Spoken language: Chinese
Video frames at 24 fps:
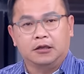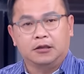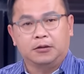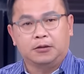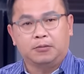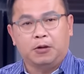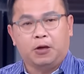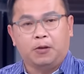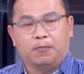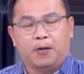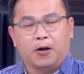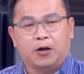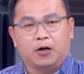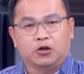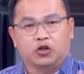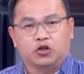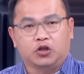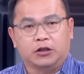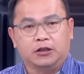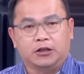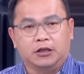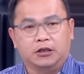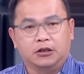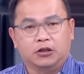不要怕
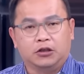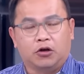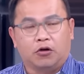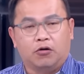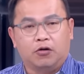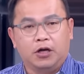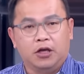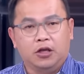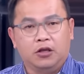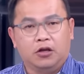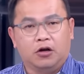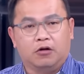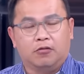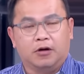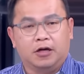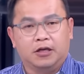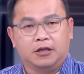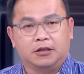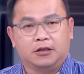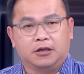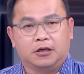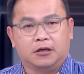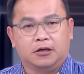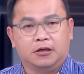转成抖音弄完
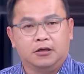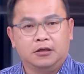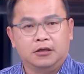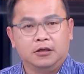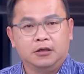之后，